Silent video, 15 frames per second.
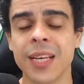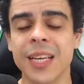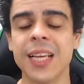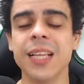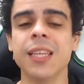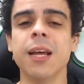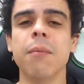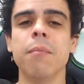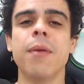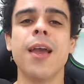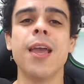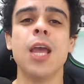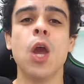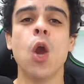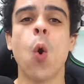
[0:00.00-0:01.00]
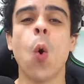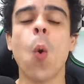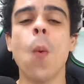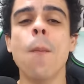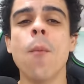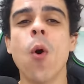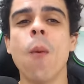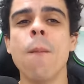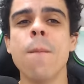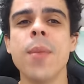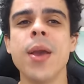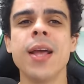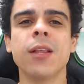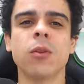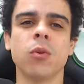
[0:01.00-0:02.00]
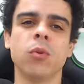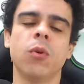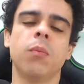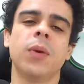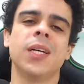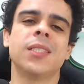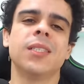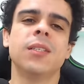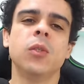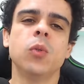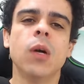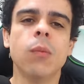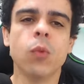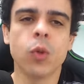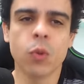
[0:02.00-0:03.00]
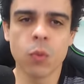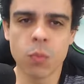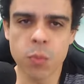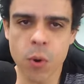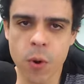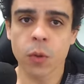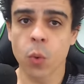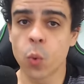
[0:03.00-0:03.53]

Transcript: e também o momento do Paysandu é muito bom.